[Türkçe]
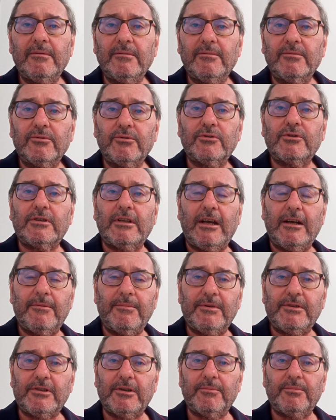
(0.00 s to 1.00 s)

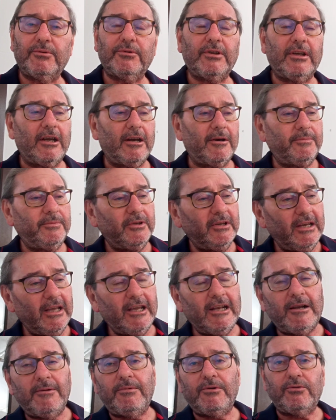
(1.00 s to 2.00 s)
Ruslar bize bunu yaptı.
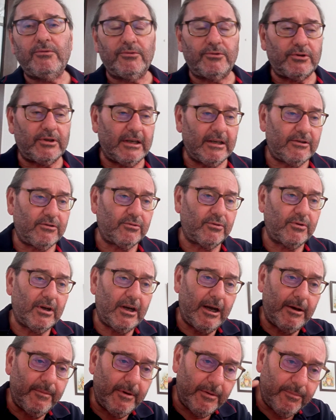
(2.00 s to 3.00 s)
Yeni bir güç
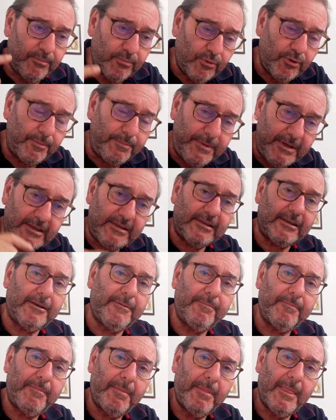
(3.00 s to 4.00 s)
getiriyor. Ama bu
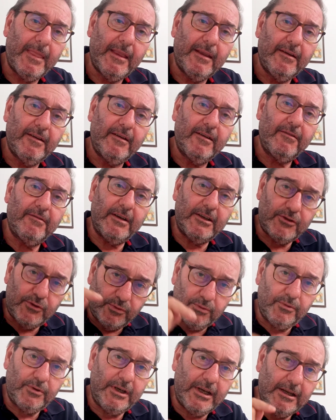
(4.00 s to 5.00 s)
bizim ve
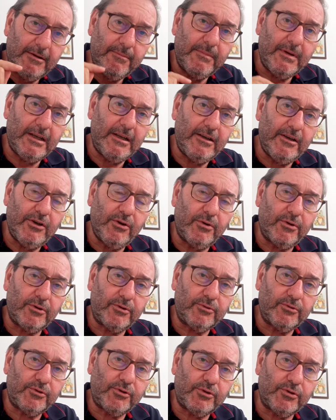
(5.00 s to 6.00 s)
Suriye Milli
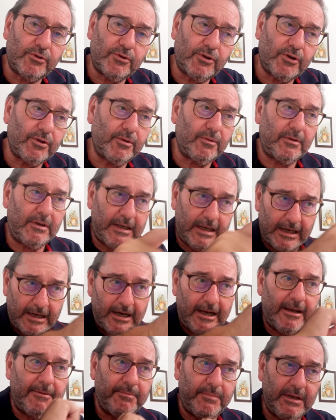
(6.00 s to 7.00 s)
Ordusu'nun
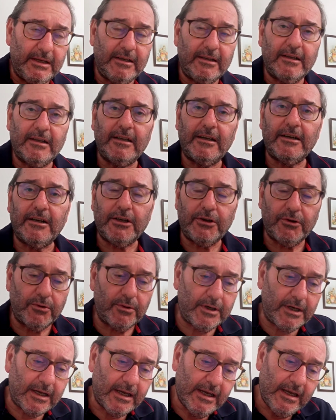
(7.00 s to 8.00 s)
gelen bilgilere
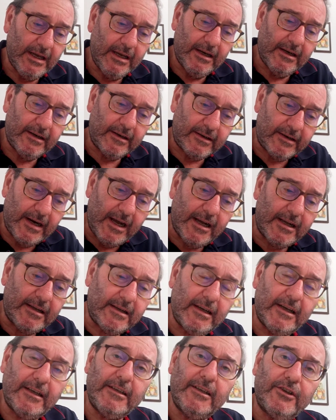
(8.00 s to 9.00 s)
göre
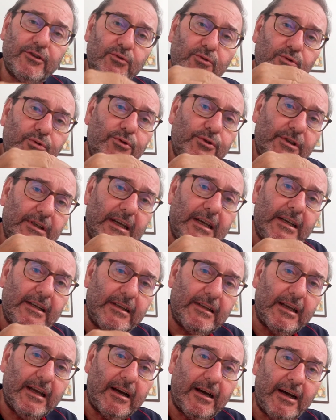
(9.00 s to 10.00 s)
Rakka'nın
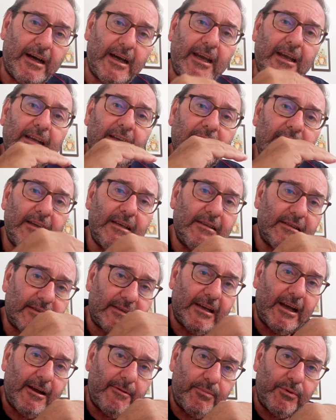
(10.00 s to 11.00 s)
kuzeyinde Ayn
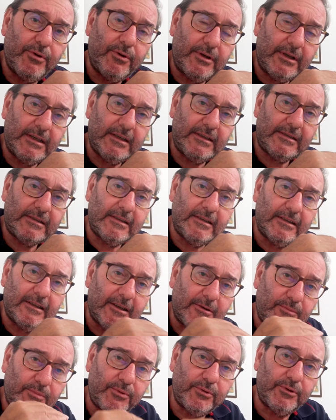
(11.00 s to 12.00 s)
İsa
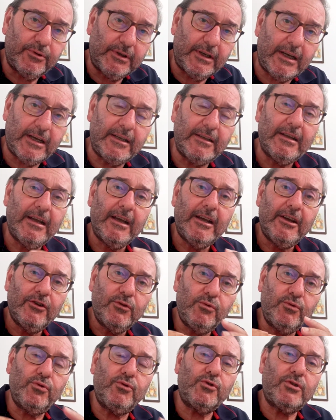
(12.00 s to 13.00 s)
bölgesinde bulunan
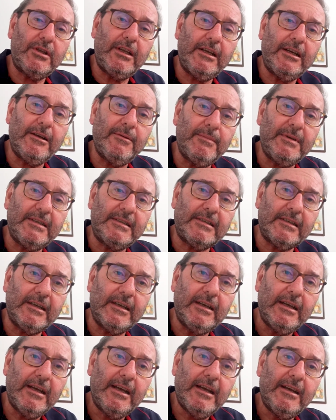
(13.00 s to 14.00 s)

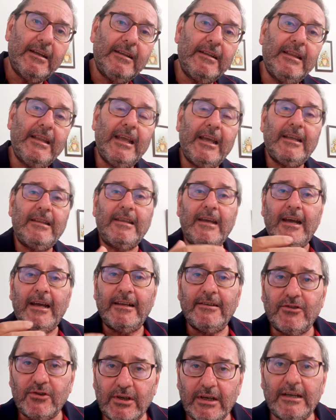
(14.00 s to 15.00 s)
güçlerimizi
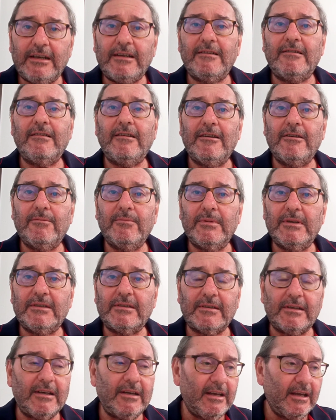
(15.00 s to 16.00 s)
neden
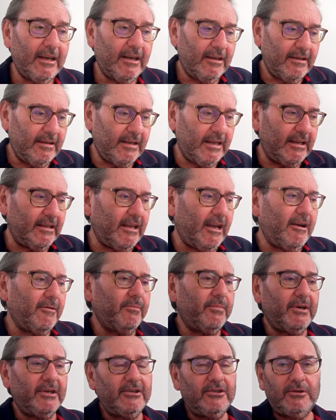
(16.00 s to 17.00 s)
çektiğimizi,
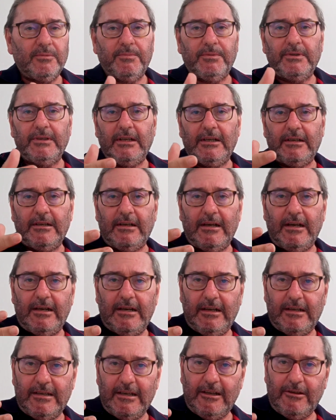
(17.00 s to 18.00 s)
neden Barış Pınarı
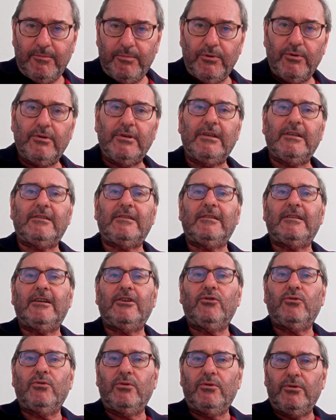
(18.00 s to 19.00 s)
harekat
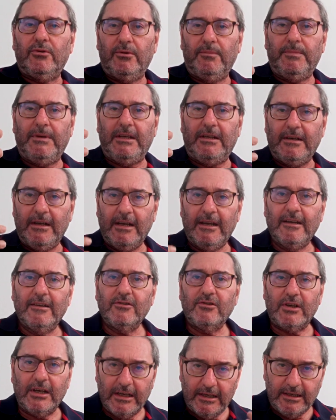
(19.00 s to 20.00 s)
bölgesine doğru bir
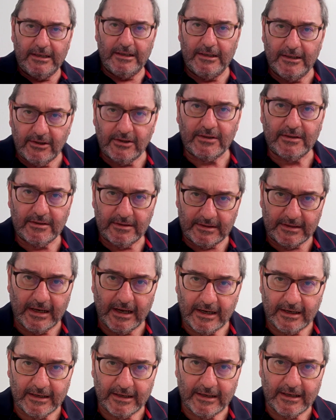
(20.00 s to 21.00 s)
çekiliş
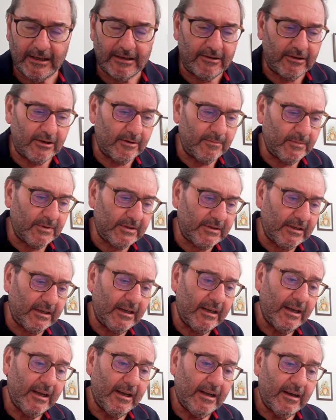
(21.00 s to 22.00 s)

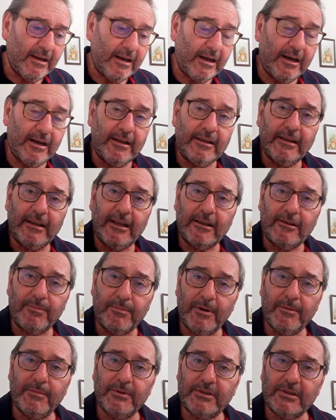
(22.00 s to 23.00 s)
sergilediğimizi
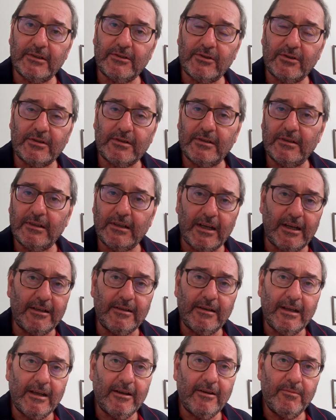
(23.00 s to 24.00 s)
anlatmamız
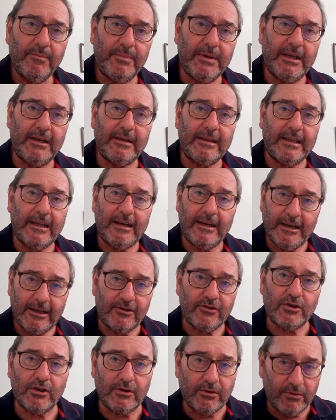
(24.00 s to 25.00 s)
açısından bir
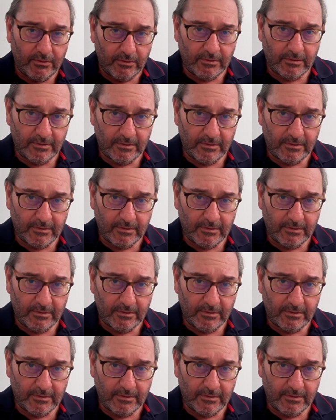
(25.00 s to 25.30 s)
gerekçe